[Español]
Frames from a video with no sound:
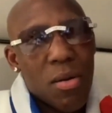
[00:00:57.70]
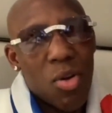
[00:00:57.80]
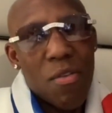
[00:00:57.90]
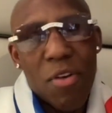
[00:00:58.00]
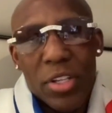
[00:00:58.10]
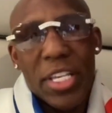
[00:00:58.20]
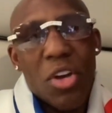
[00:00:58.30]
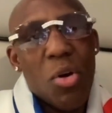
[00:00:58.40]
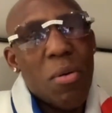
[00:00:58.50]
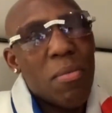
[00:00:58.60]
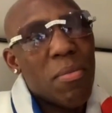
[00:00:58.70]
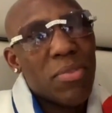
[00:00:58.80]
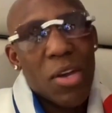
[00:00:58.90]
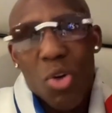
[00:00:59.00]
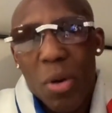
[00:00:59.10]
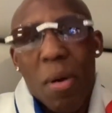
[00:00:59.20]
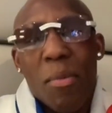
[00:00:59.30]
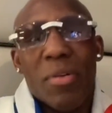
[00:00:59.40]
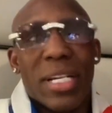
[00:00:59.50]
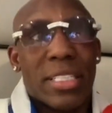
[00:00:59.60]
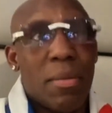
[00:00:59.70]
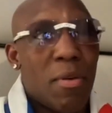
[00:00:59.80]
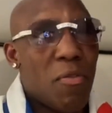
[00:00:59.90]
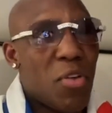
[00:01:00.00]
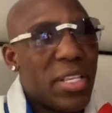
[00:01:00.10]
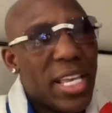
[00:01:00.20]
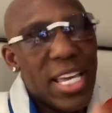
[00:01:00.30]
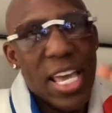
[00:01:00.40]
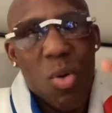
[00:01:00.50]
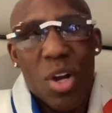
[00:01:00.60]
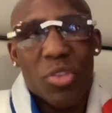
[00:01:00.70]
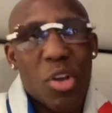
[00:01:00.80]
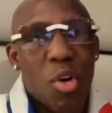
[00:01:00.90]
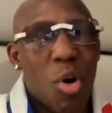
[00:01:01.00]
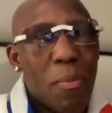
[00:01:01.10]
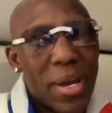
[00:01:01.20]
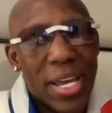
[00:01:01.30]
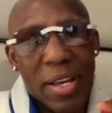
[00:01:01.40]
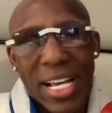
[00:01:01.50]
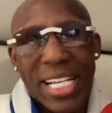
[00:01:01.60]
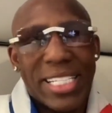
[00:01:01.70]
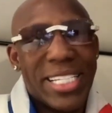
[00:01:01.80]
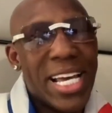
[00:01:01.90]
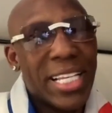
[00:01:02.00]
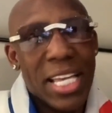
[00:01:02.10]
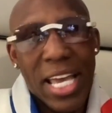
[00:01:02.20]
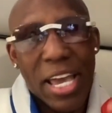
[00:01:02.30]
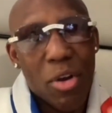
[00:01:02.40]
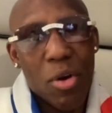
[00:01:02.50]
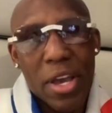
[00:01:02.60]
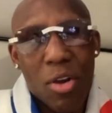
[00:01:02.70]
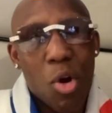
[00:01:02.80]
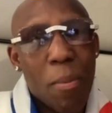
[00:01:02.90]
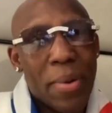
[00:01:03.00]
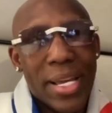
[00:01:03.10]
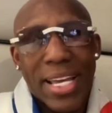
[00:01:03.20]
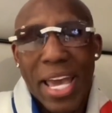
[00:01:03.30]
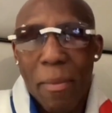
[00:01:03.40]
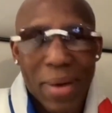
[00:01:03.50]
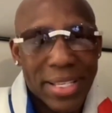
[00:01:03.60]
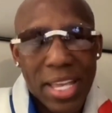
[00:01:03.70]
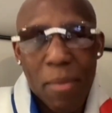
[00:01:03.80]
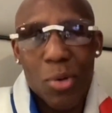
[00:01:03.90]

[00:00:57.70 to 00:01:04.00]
Con el favor de Dios Seguro que vamos a regresar más fuerte. Y en cuanto al golpe en el 7, el, golpe es parte del